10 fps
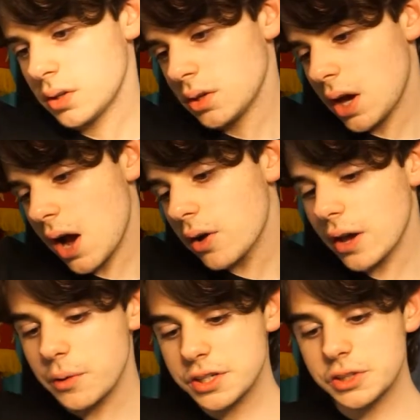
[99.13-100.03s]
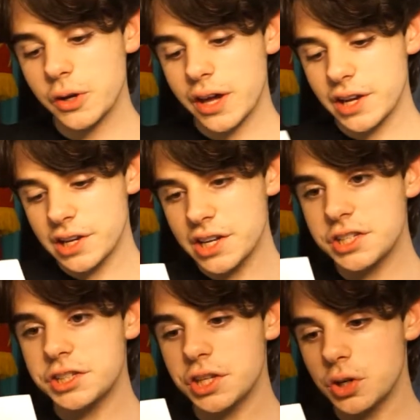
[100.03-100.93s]
Ah, ok, questo è il
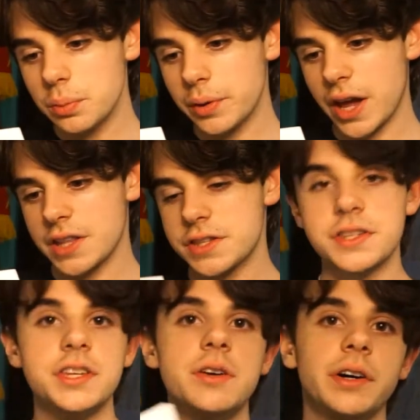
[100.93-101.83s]
listino prezzi.